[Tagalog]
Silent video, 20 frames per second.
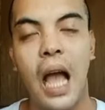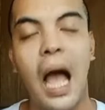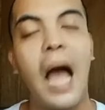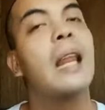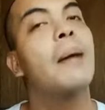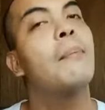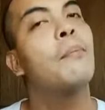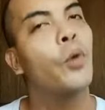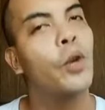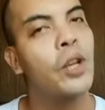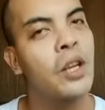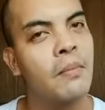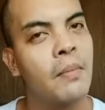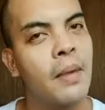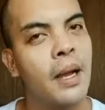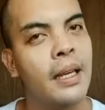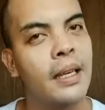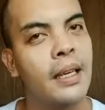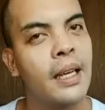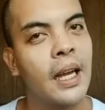alam ko
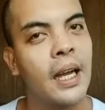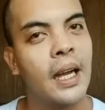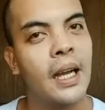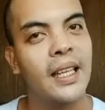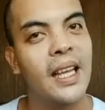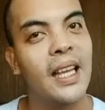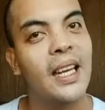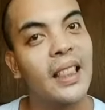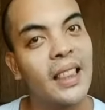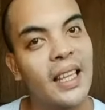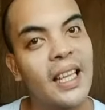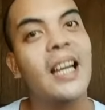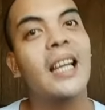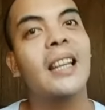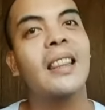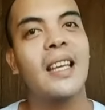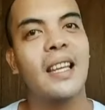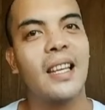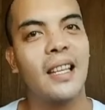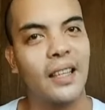naman na darating
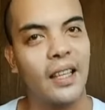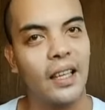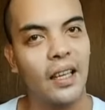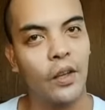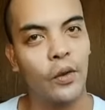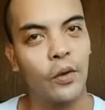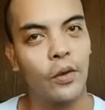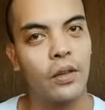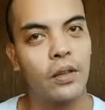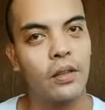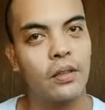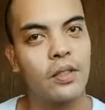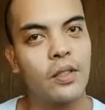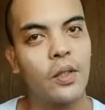at darating yun.